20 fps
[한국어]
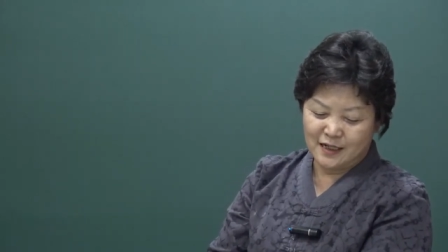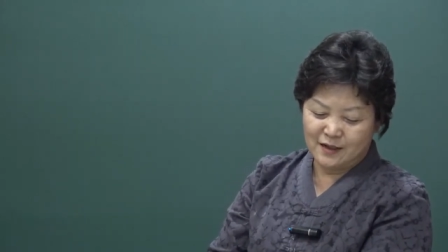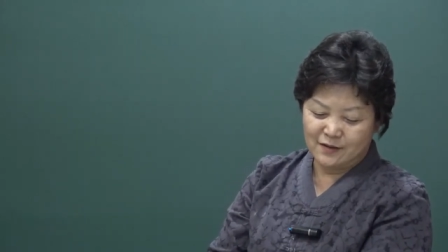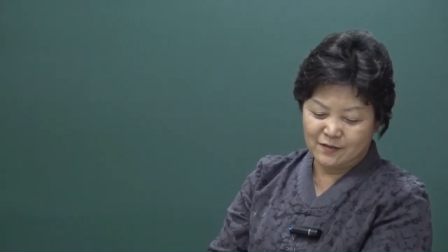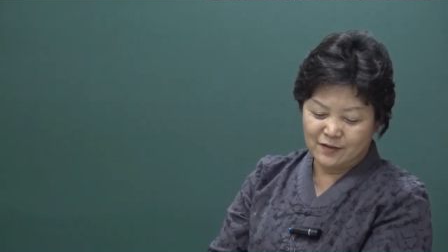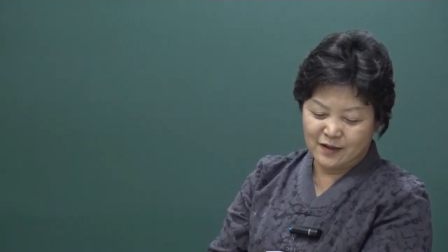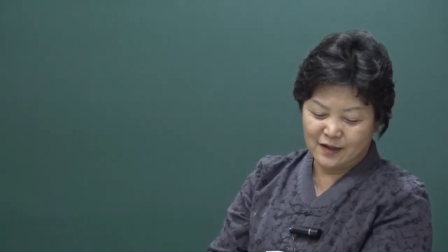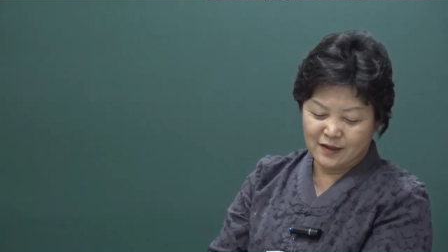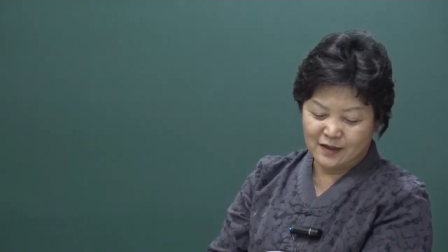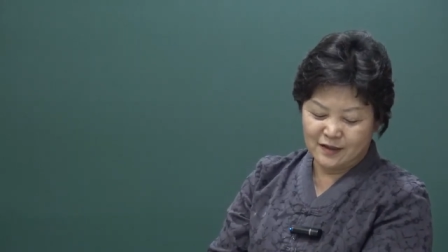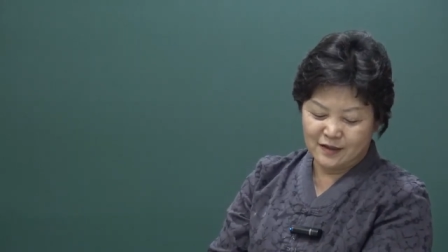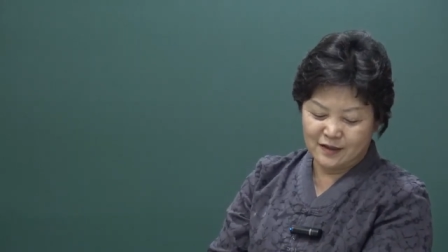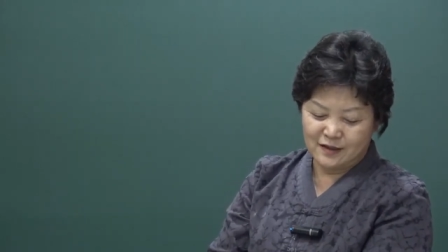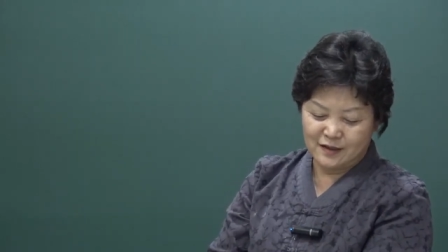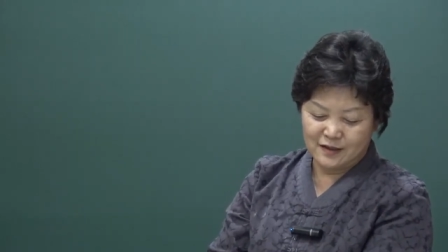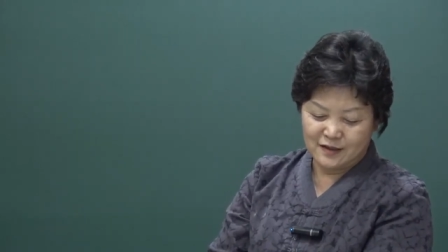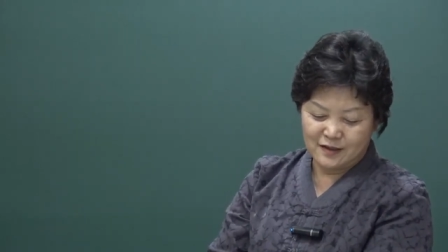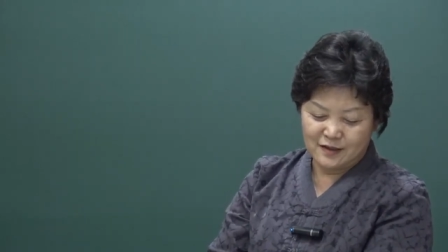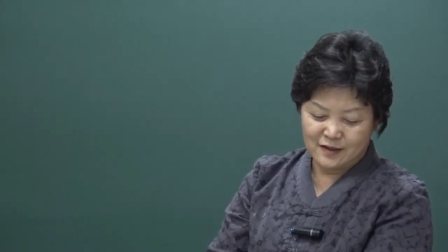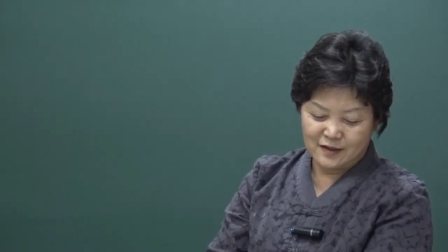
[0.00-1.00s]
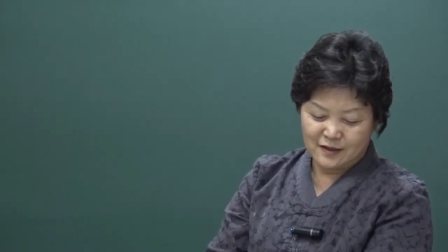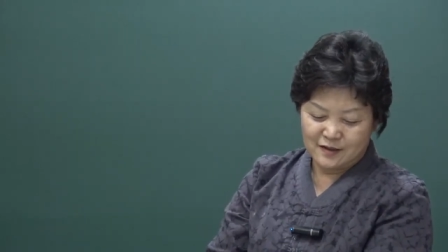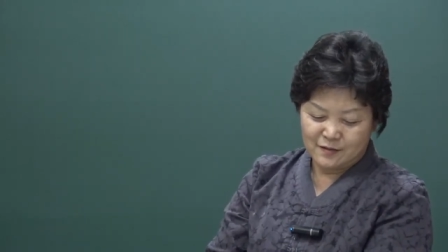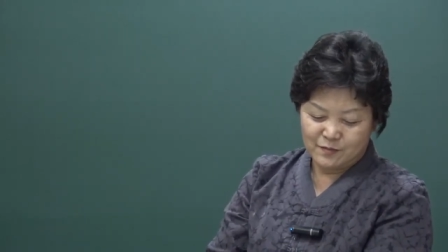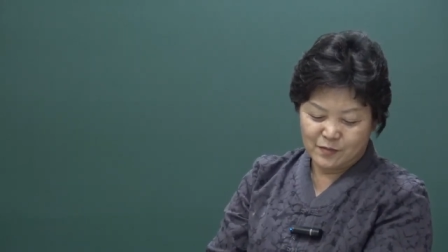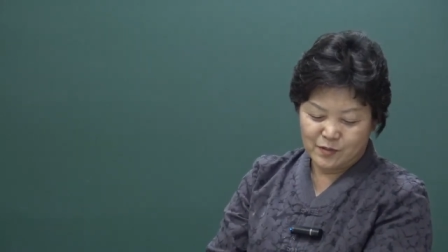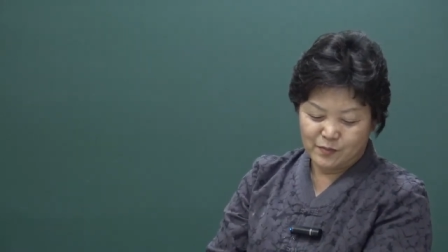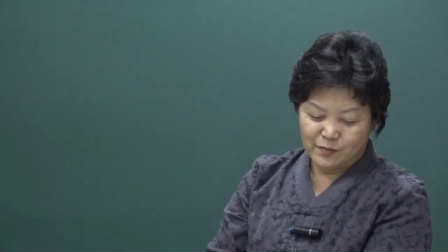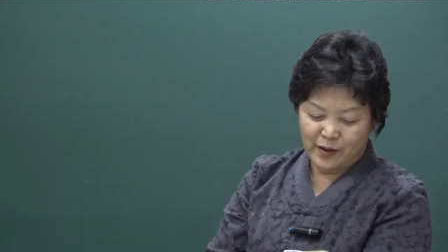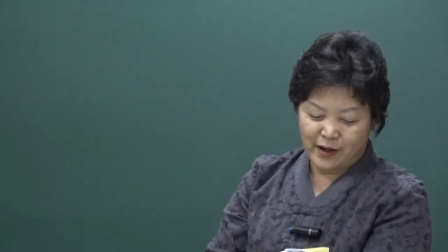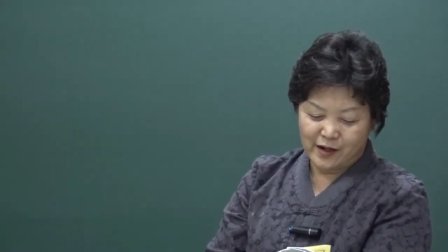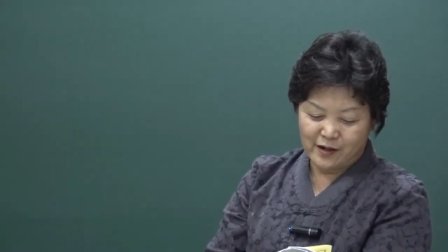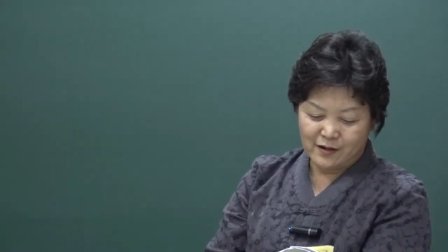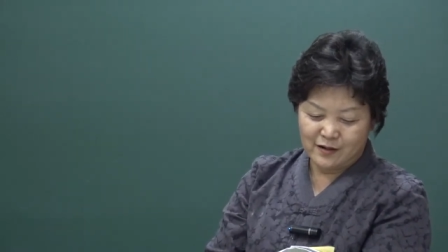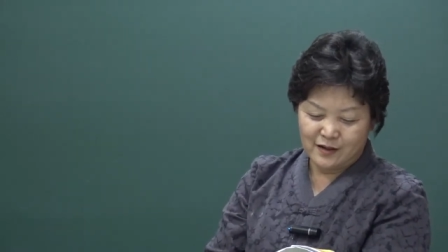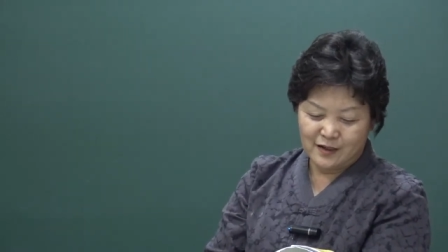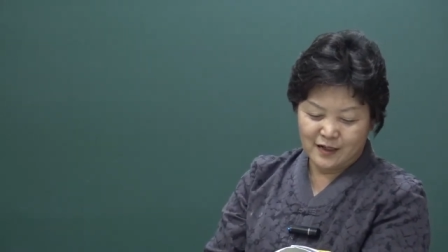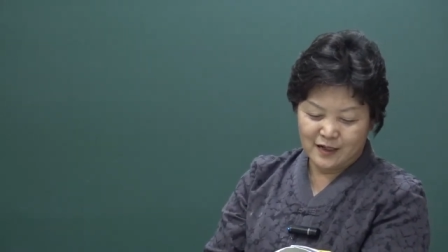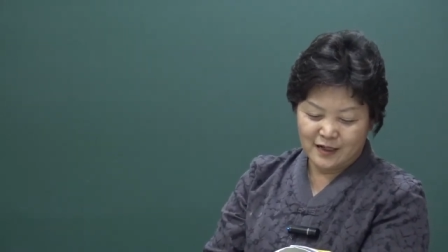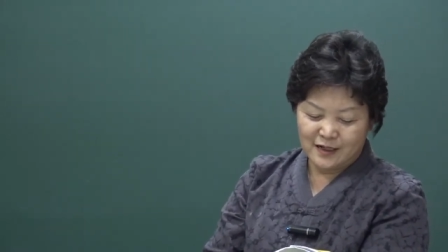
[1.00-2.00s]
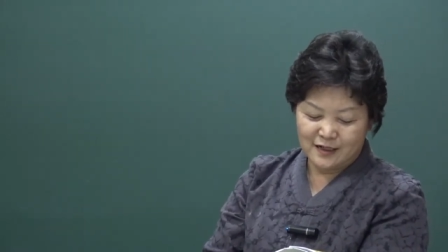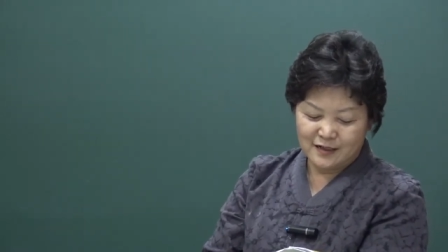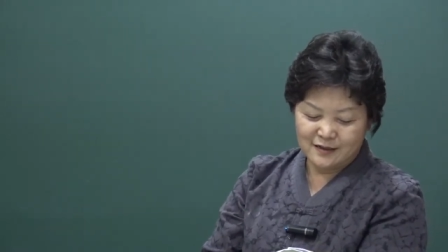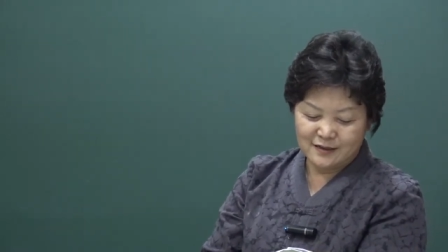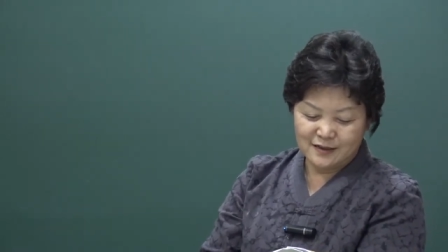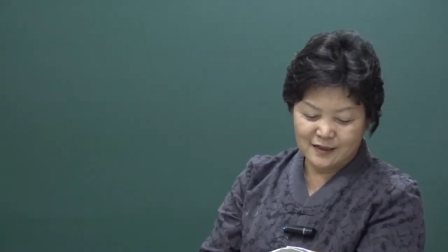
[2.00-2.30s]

라고 했던 뭐 백거이나 이런